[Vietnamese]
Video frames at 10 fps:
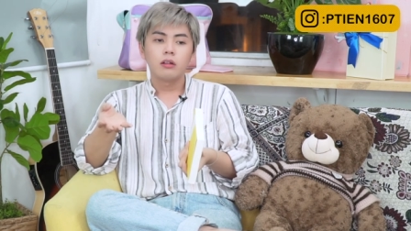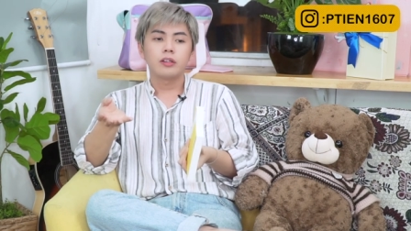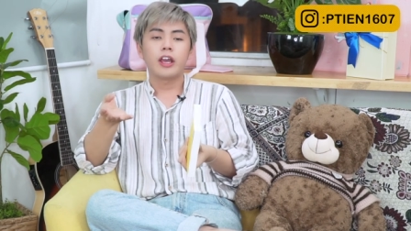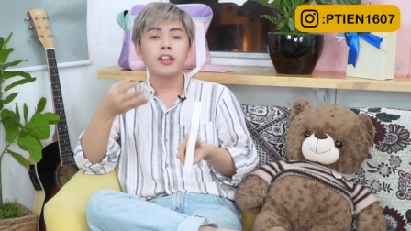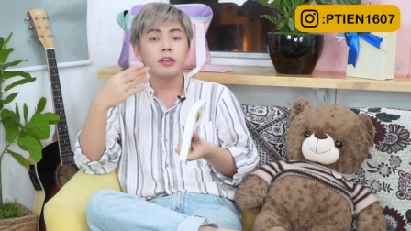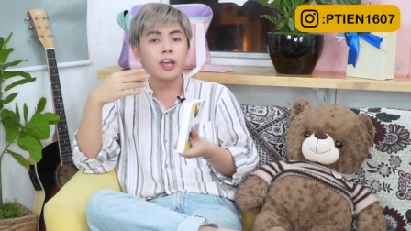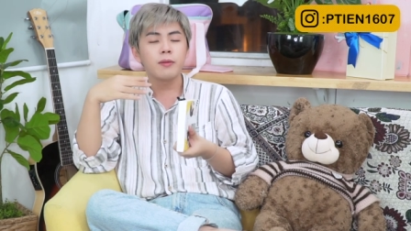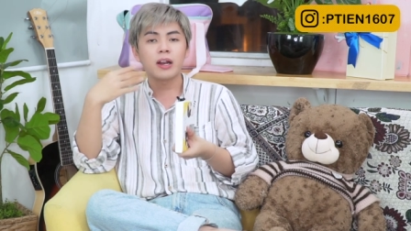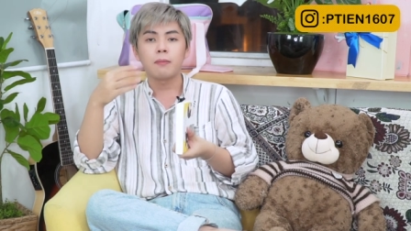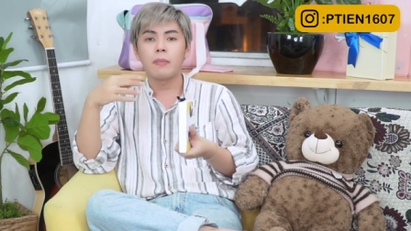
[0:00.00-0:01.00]
để
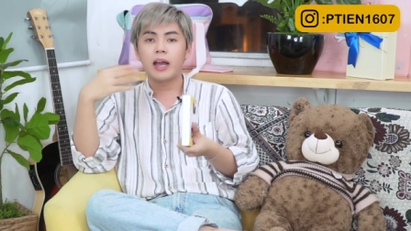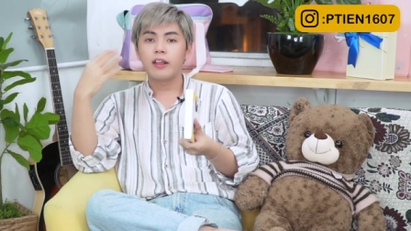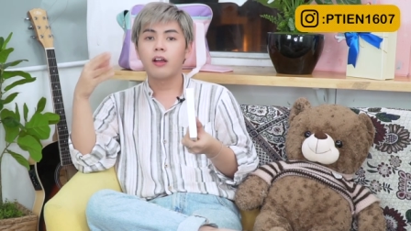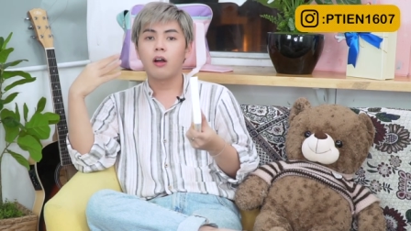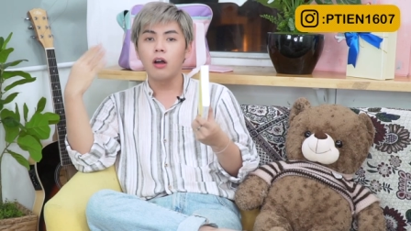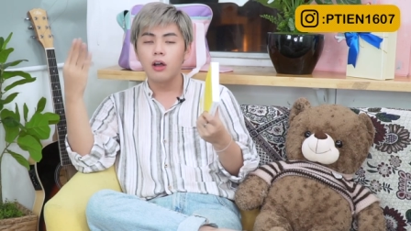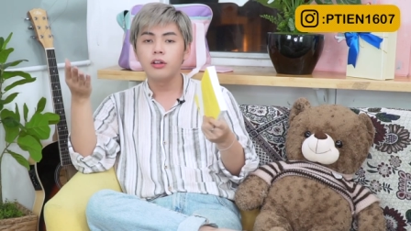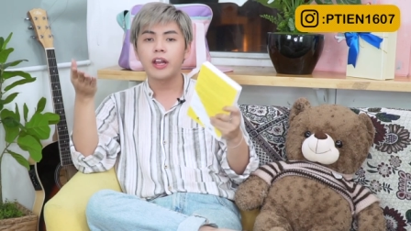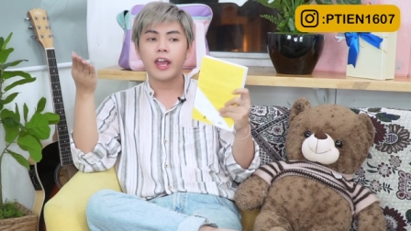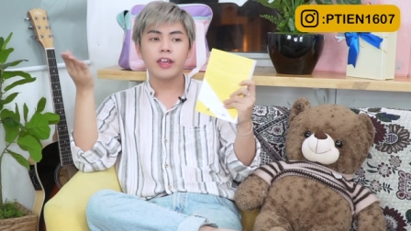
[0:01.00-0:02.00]
khi mà làm bài thì khó
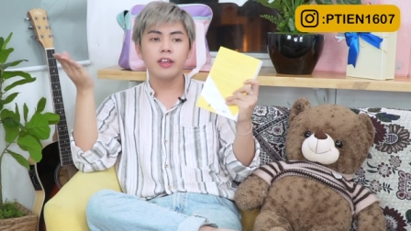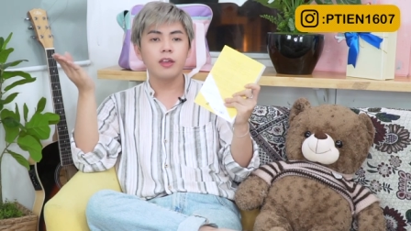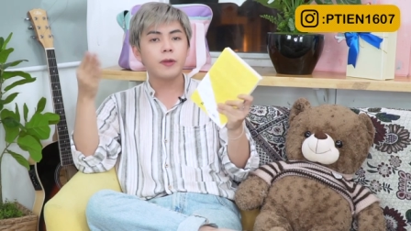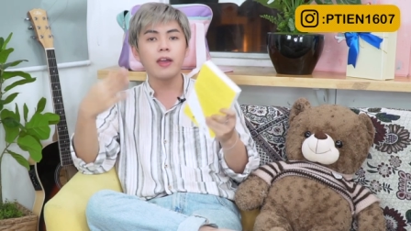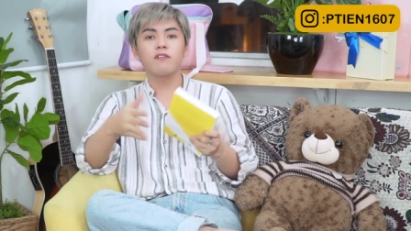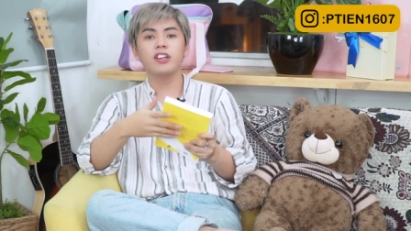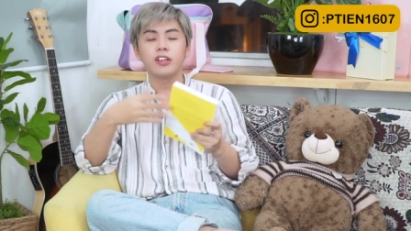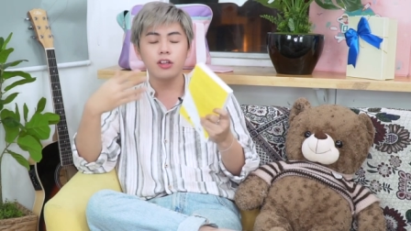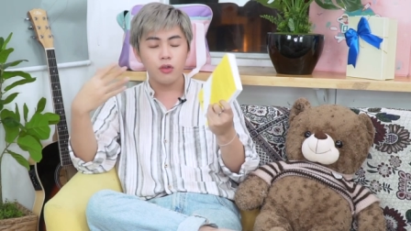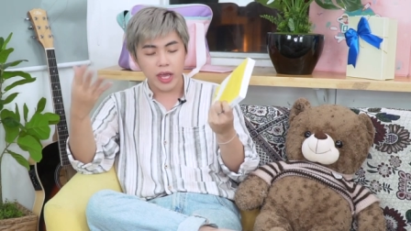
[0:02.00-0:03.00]
hơn, để giúp các em phát
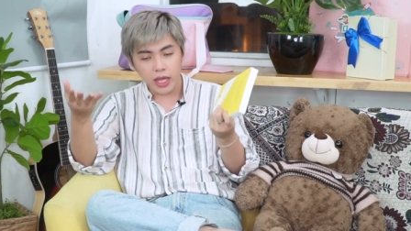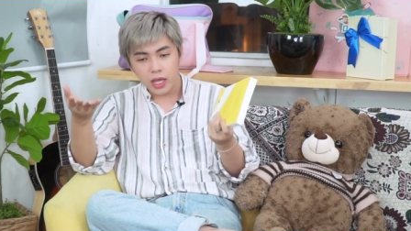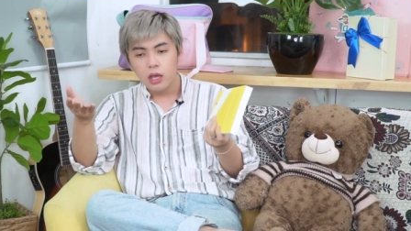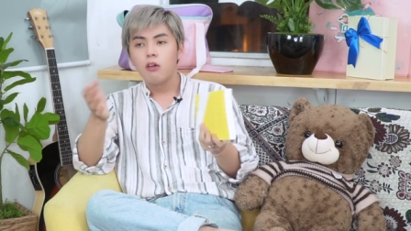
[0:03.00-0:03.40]
triển tư duy.